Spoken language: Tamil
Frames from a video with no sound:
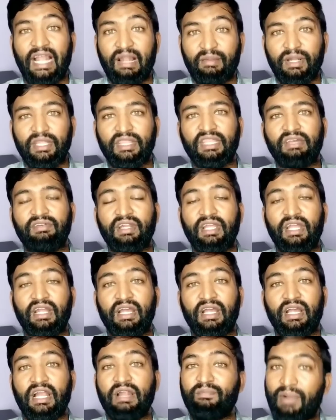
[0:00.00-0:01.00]
செயல்படுத்த வேண்டிய
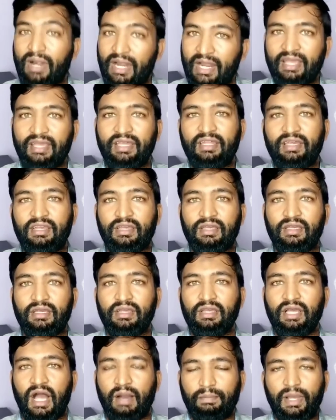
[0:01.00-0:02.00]
இடங்கள் பல இருக்குது
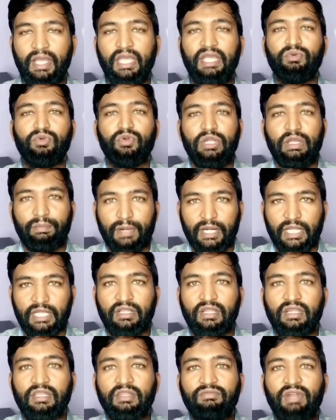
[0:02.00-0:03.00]
அப்போ இவனுடைய
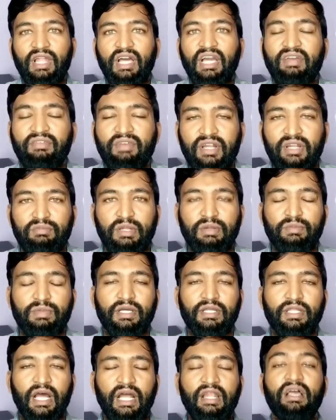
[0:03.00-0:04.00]
படத்திலிருந்து விளங்க வேண்டும்
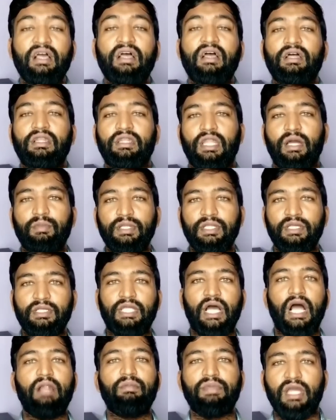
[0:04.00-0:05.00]
என்பது தான் நமது
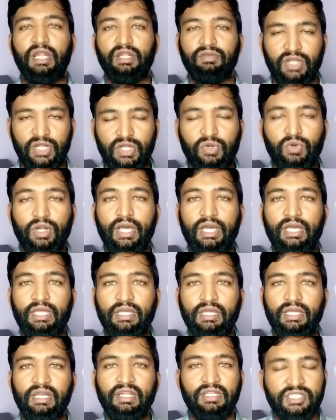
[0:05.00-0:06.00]
தாழ்மையான வேண்டுகோளாக
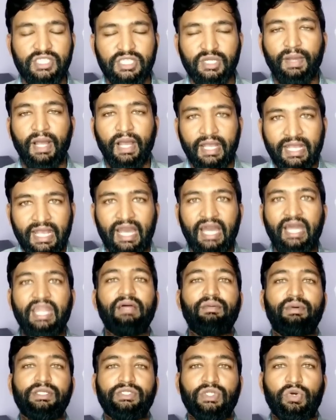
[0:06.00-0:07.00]
இருக்குது நிச்சயமாக
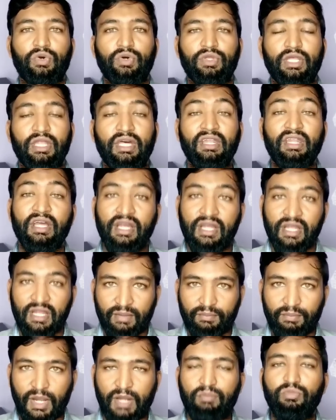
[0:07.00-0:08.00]
ஏஆர் சகோதரர்
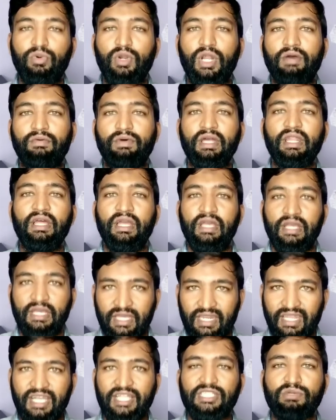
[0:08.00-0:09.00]
பண்புள்ளவர்
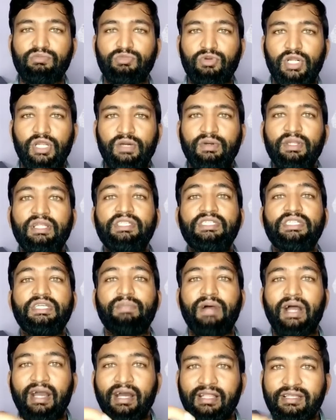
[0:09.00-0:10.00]
இரையச்சம் கொண்டவர்
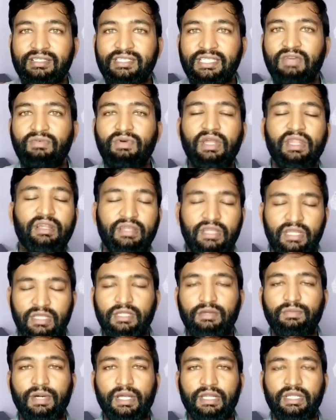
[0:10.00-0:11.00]
நிச்சயமாக அதை செய்வார் என்று
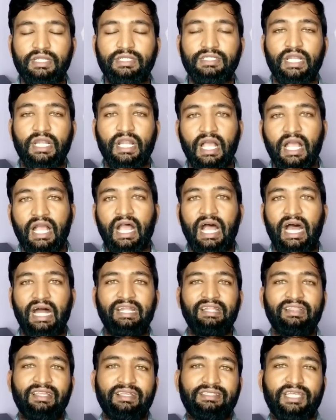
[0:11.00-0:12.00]
எதிர்பார்க்கின்றேன்
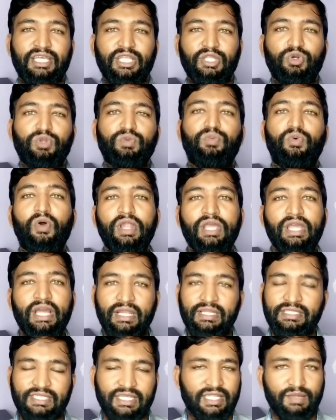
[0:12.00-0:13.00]
அடுத்த செய்தி ஒரு
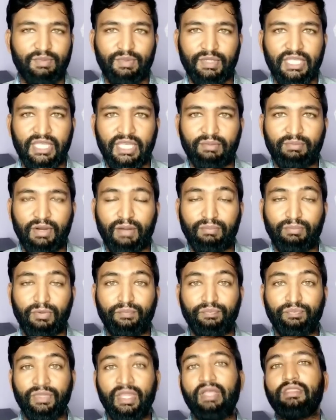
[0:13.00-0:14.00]
போலியான செய்தியை பற்றி இங்கே
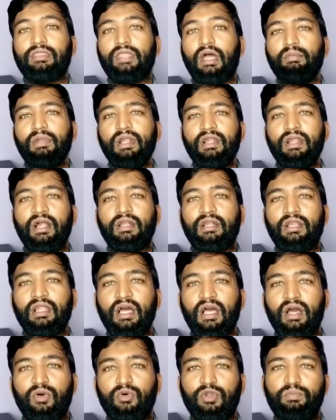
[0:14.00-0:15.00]
பார்ப்போம்
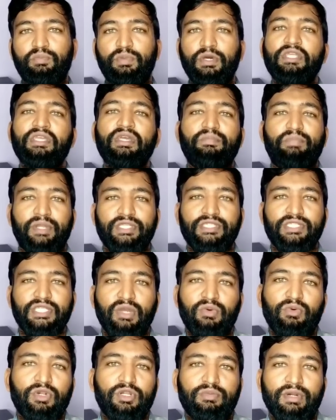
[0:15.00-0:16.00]
தமிழ்நாட்டில் ஒரு பெரிய
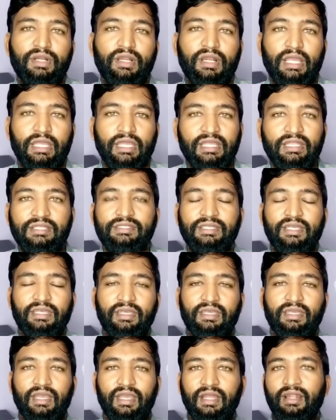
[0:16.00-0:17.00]
பிரச்சனையை உண்டு பண்ணுறாங்க இந்த
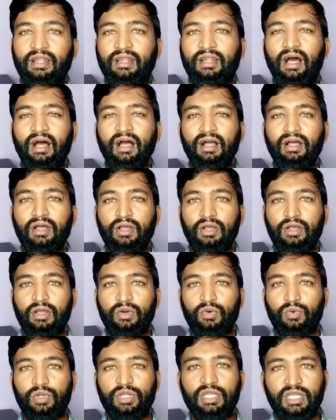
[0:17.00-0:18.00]
சங்கிங்க என்னென்னா
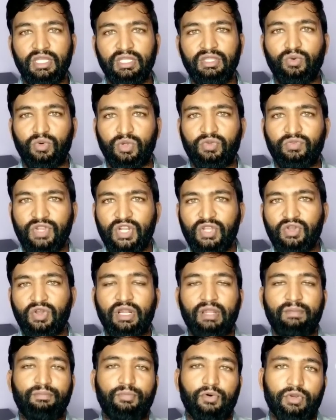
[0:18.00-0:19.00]
ஒரு ஹிந்து ஒரு வீடியோ
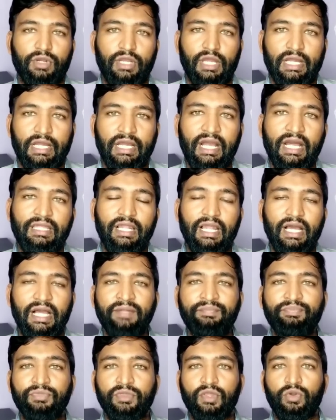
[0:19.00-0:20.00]
கிளிப் போடுறாங்க அதில்
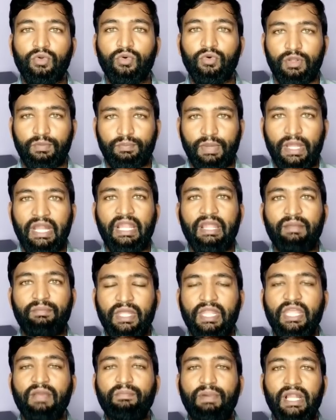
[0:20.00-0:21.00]
ஒரு பெரிய
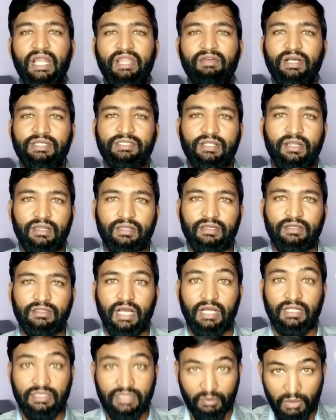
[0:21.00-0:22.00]
பெரிய பள்ளிவாசல்
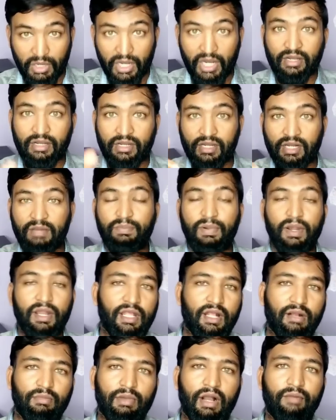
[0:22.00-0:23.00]
இருக்குது அது தமிழ்நாட்டில் இருக்க
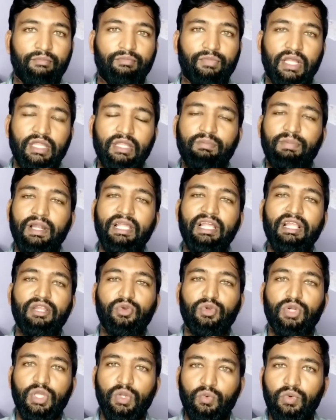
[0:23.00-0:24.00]
பள்ளியாமா அந்த பள்ளியில்
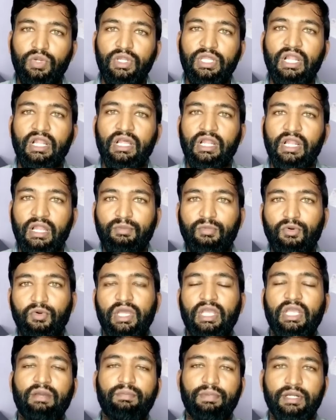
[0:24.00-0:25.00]
இருக்கக்கூடிய உண்டியல்கள் எல்லாமே
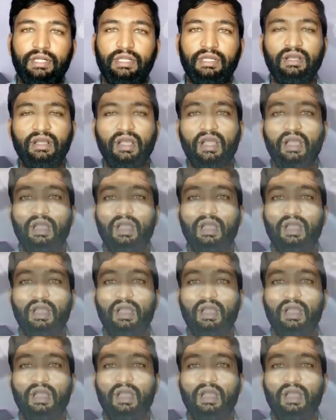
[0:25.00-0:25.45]
உடைக்கப்பட்டு